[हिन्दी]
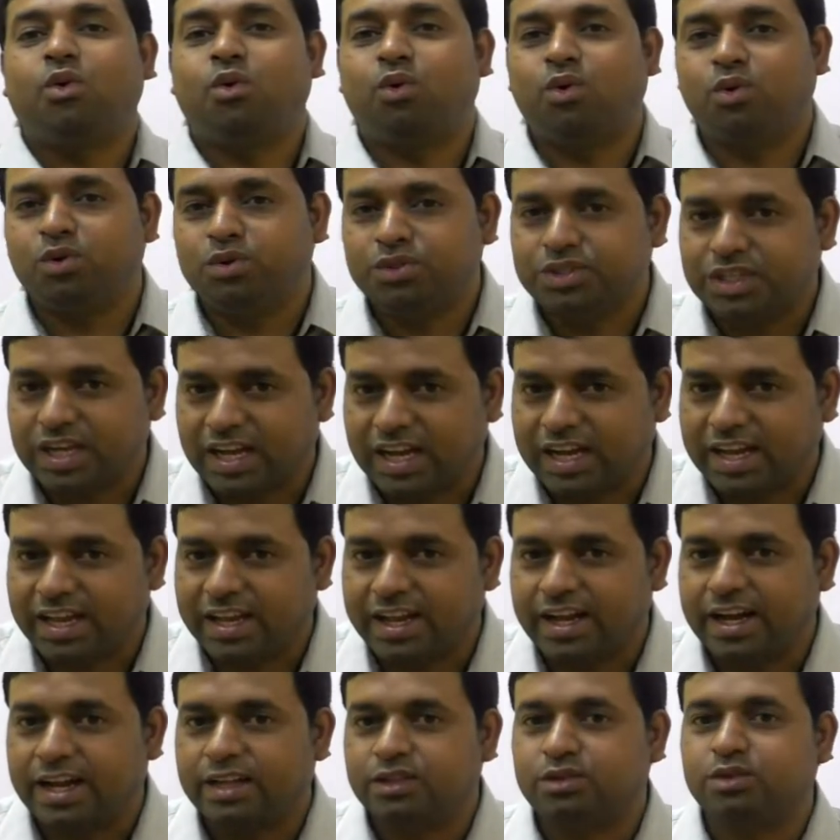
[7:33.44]
हो
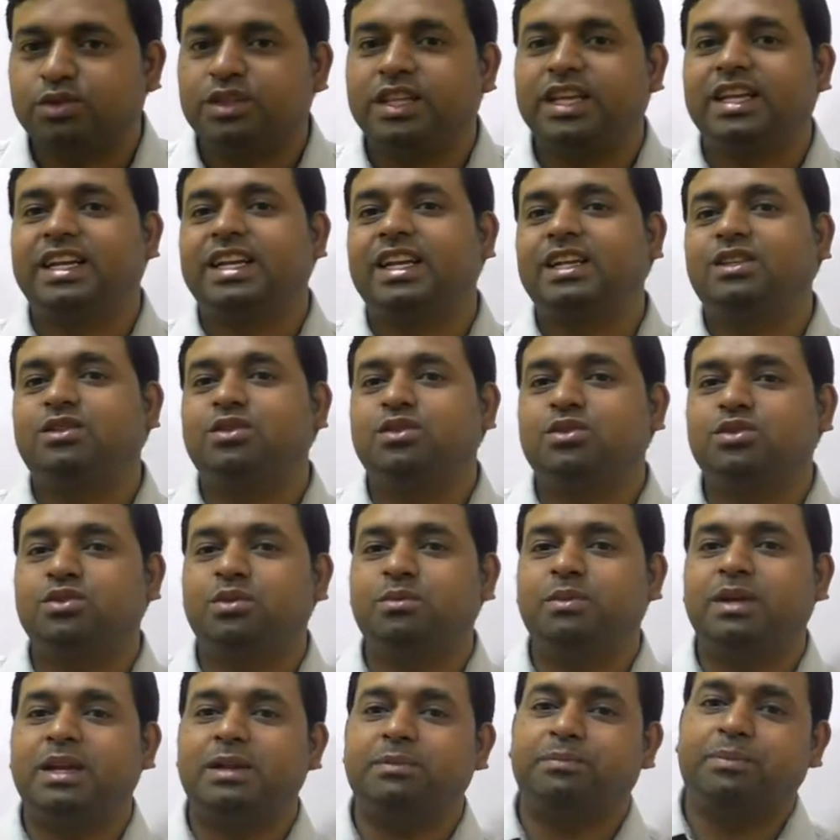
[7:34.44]
जाएगा तो देख रहे हैं
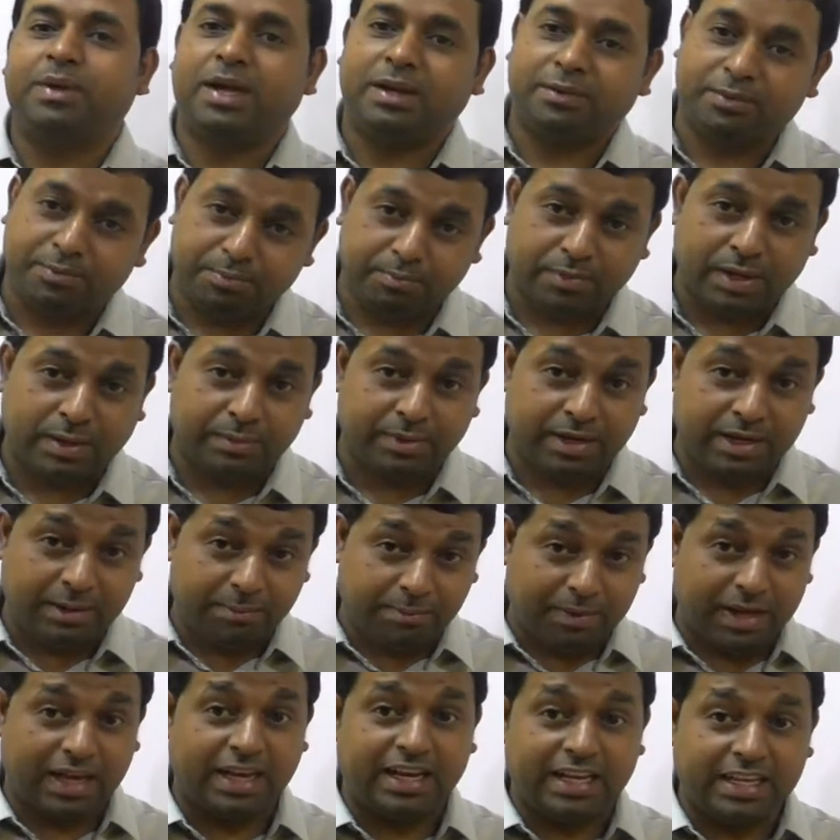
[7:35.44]
दोस्तों मैंने फिर मैंने
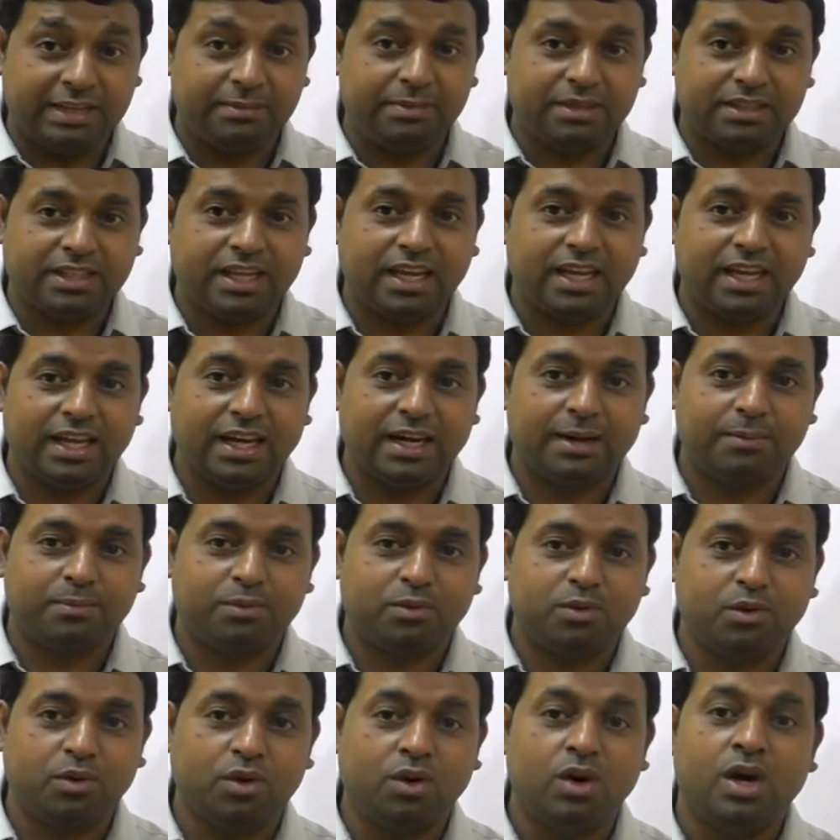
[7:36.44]
पहले ही बताया
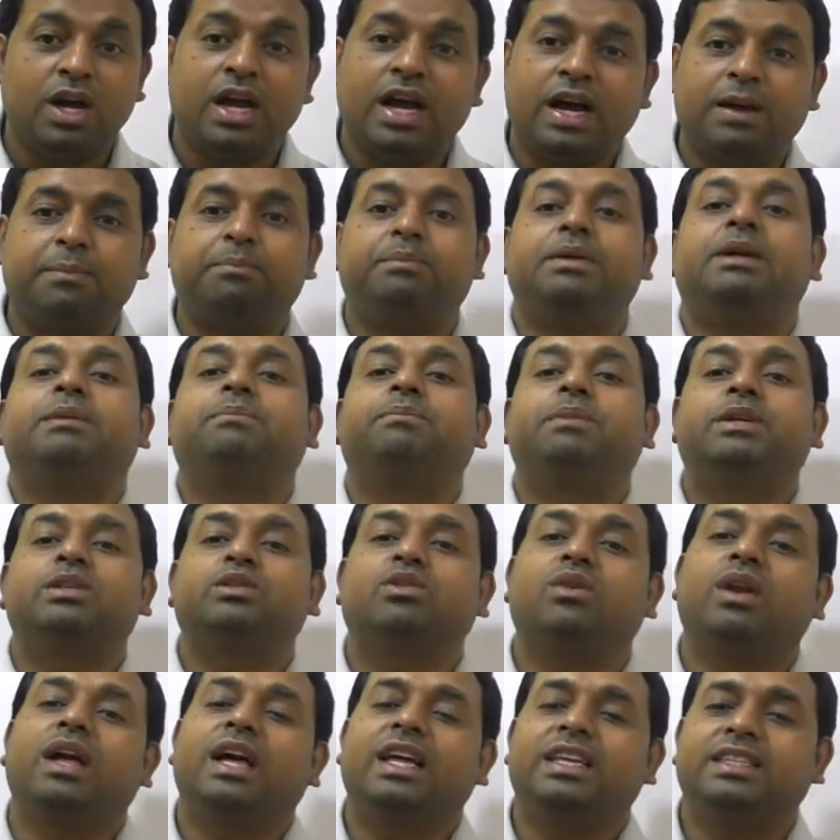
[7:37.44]
आपको पेपर
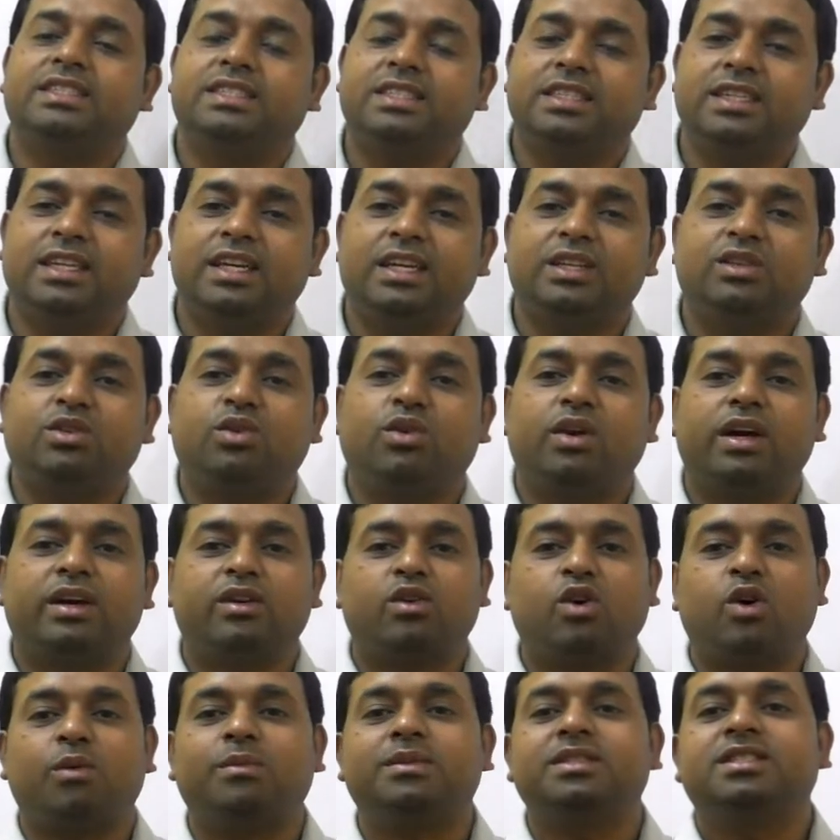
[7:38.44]
थोड़ा इजी है थोड़ा
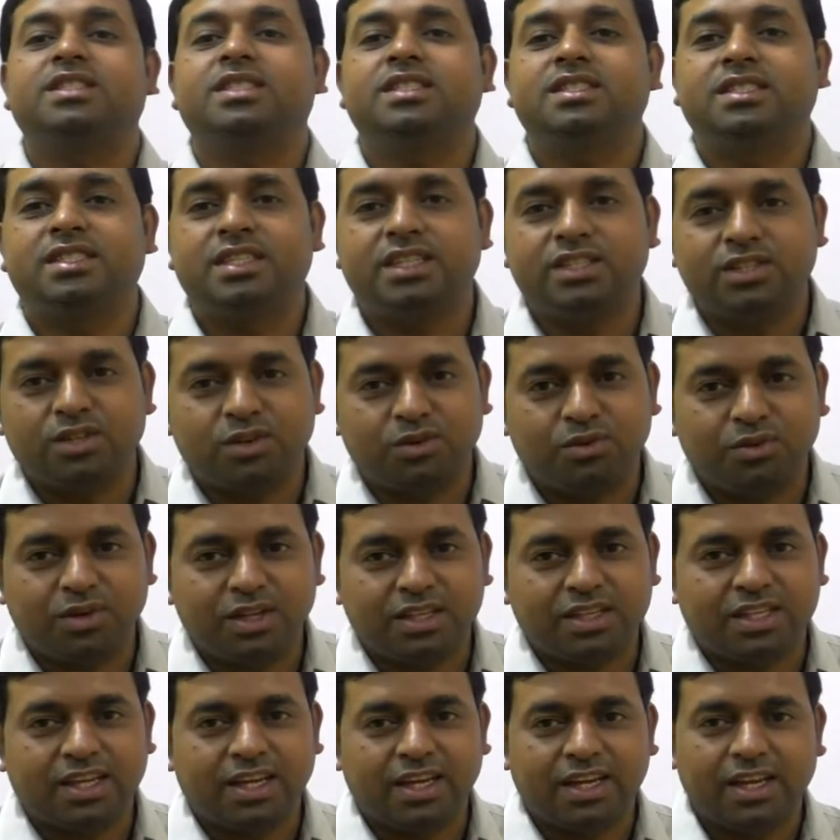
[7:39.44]
कॉमन सेंस की
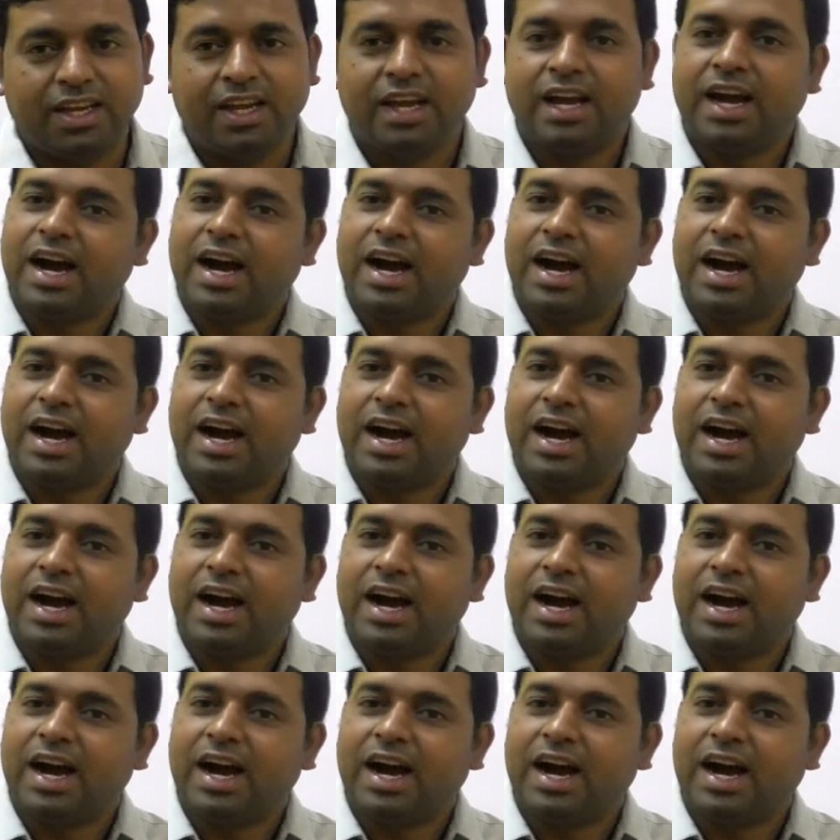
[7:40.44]
ज़रूरत है